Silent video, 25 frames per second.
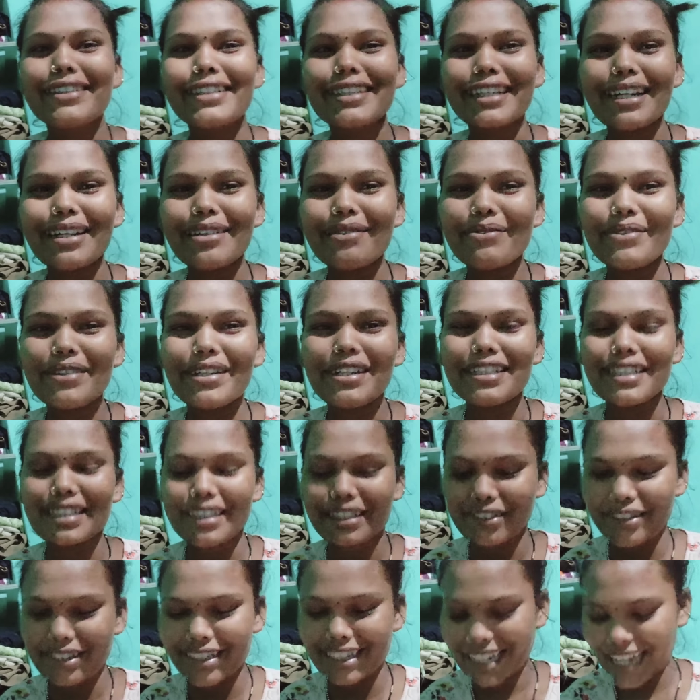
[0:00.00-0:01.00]
कुछ कर भी नहीं
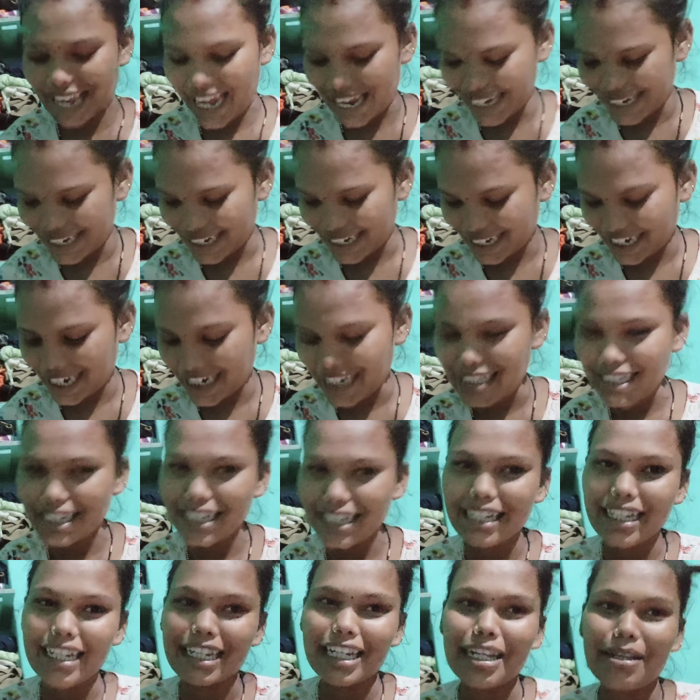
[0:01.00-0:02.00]
सकते तो क्या करेंगे ऐसे
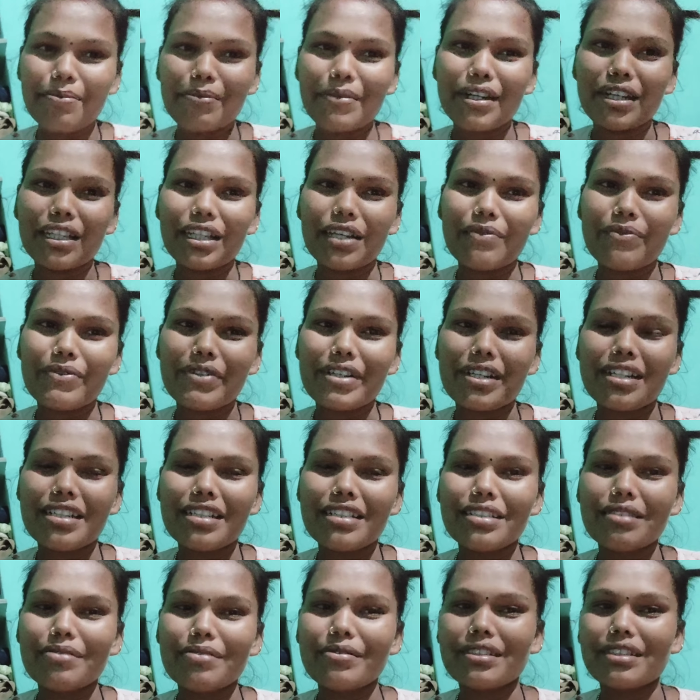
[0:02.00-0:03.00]
ही करना पड़ता है
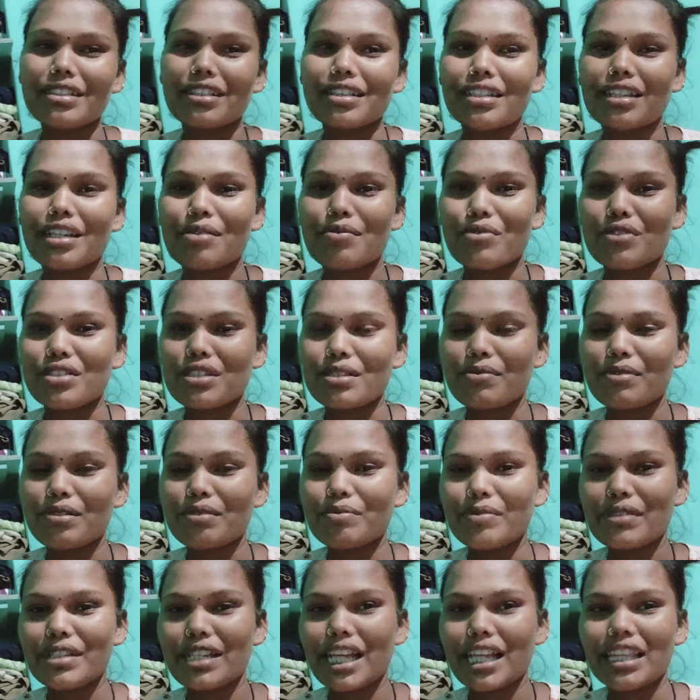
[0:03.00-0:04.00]
फ्रेंड समझ रहे ना हमको
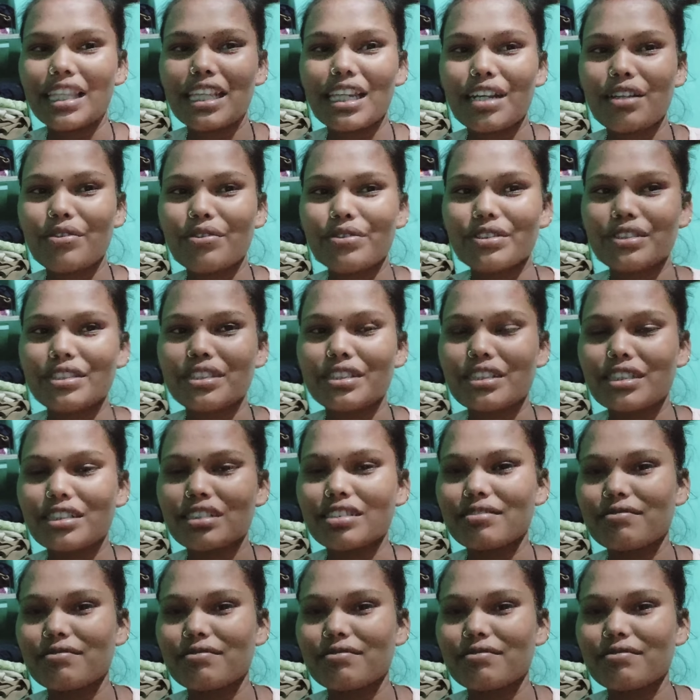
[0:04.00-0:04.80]
समझ में नहीं आता है कुछ